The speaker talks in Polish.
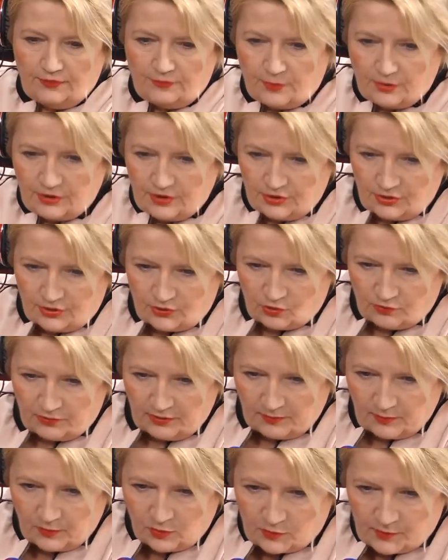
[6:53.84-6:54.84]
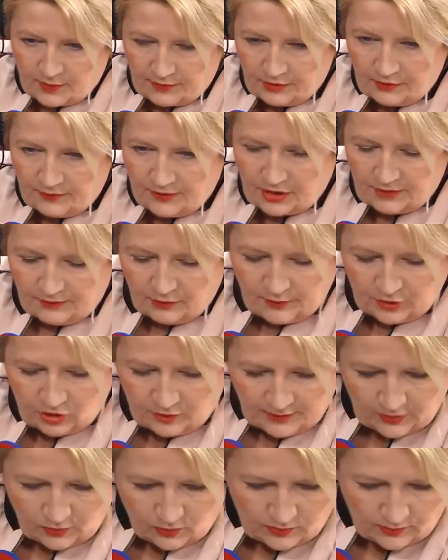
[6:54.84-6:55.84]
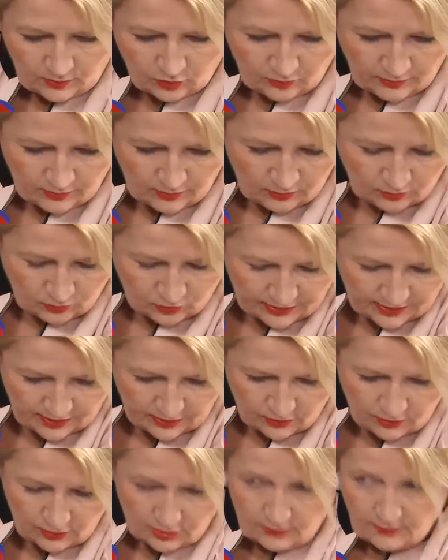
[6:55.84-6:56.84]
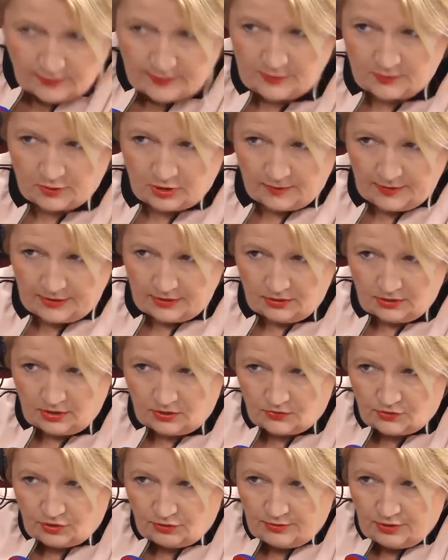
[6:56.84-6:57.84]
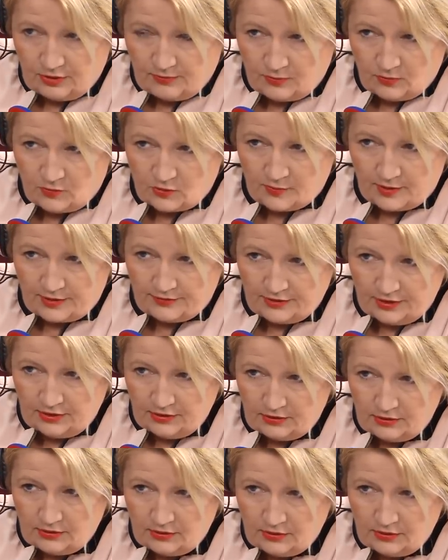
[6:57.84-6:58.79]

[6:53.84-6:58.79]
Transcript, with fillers: w proteście osób niepełnosprawnych w Warszawie będzie Pani uczestniczyć? Wesprze Pani te osoby niepełnosprawne?